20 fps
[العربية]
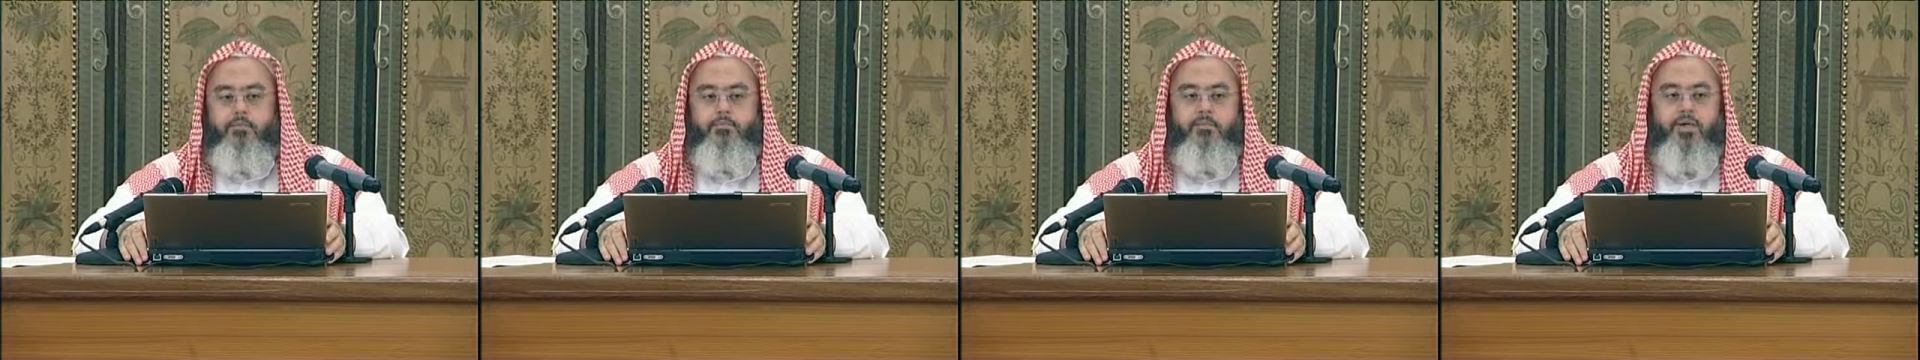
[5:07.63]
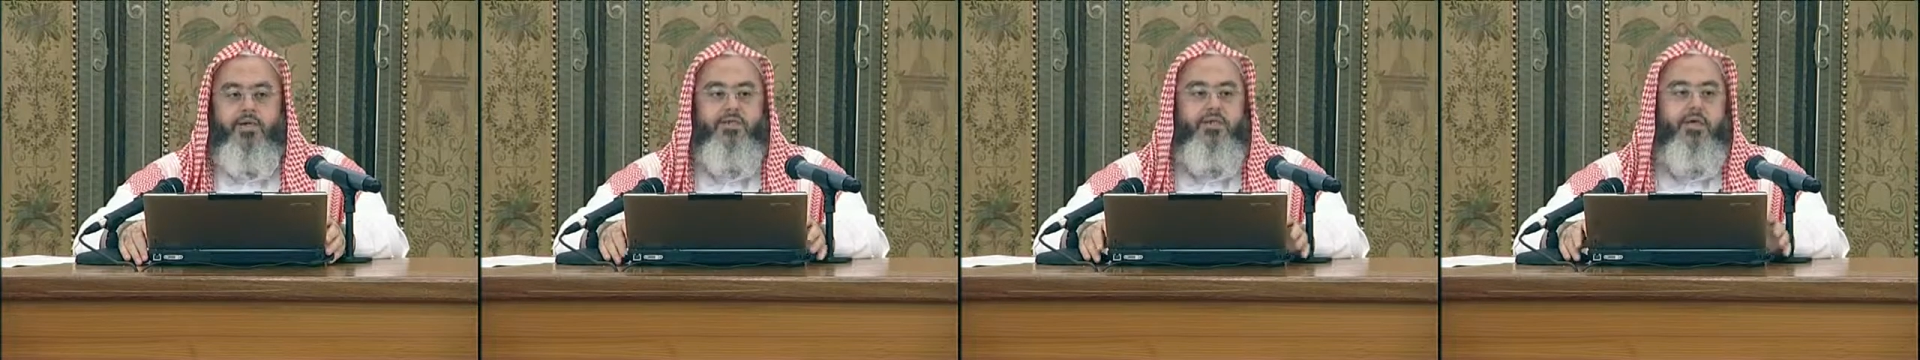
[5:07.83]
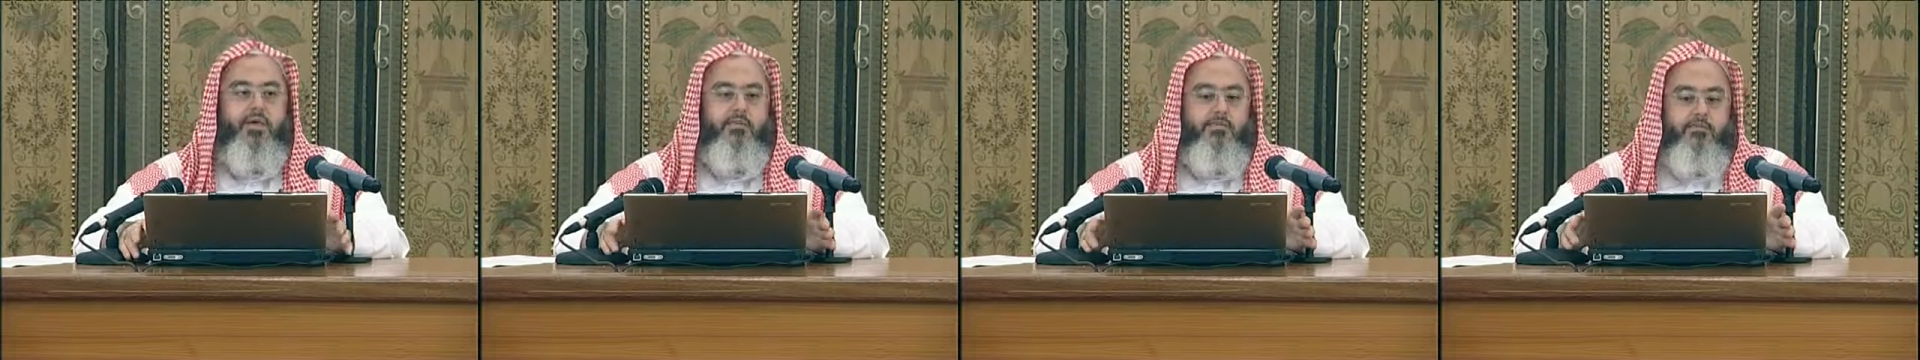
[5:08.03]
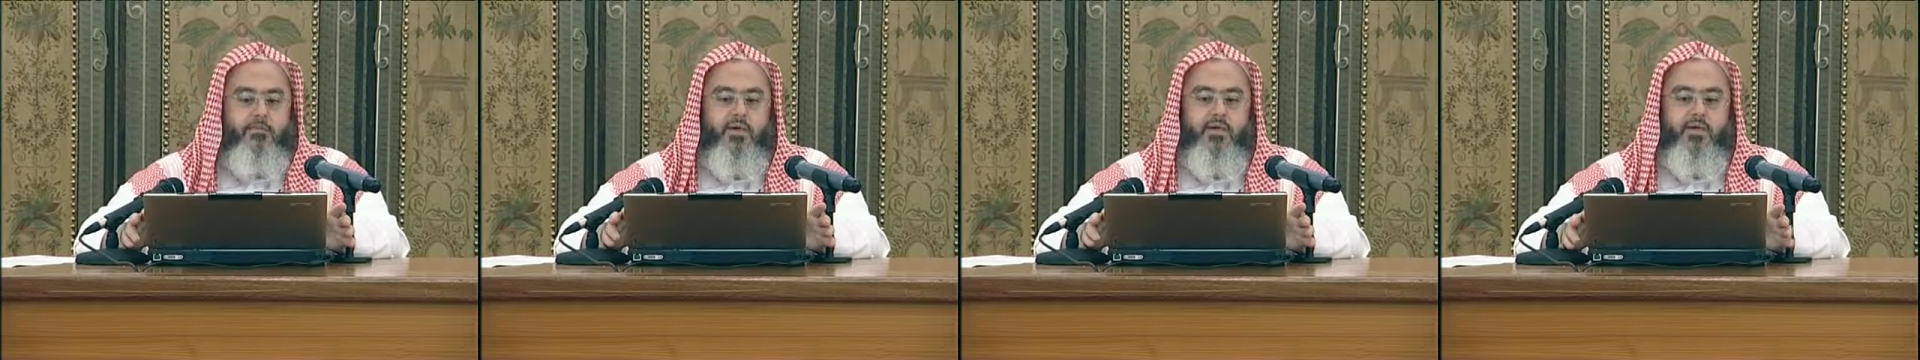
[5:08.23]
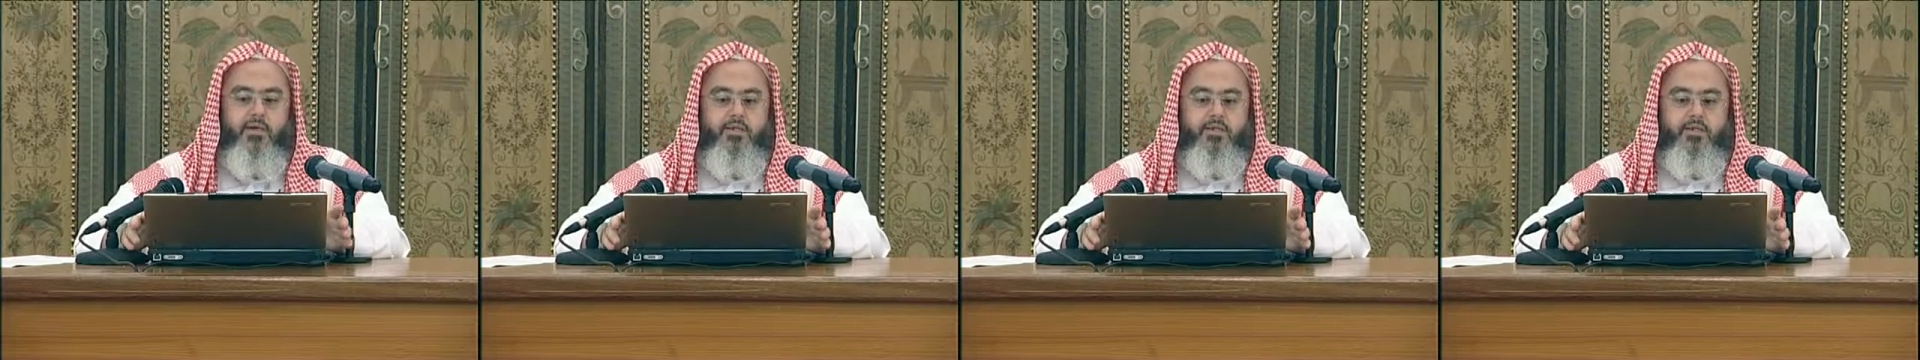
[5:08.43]
ما دام
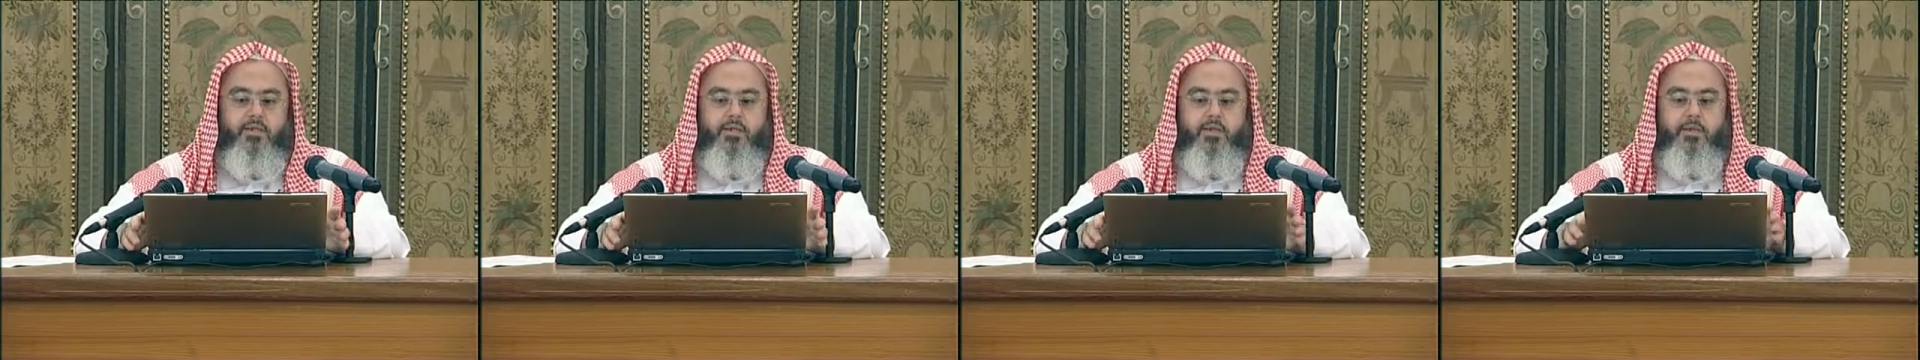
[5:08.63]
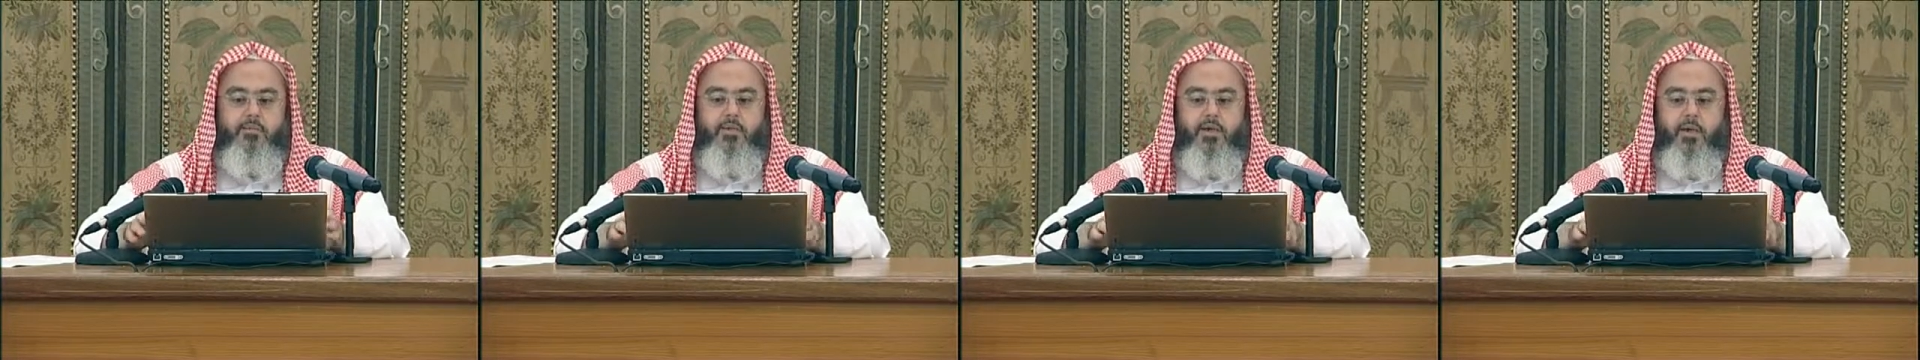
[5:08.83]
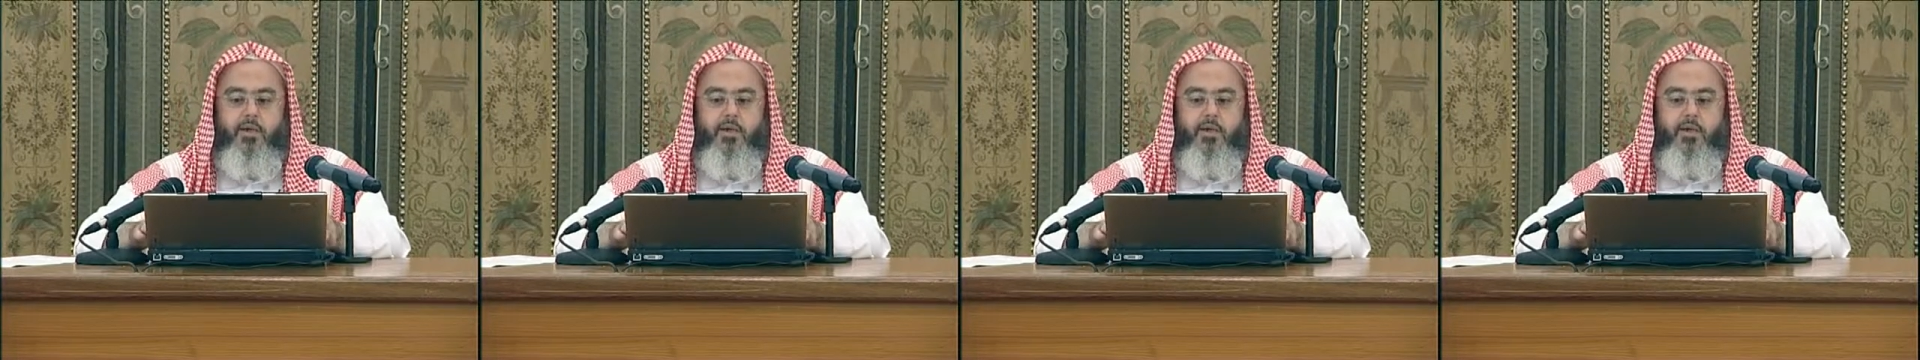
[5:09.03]
مات النبي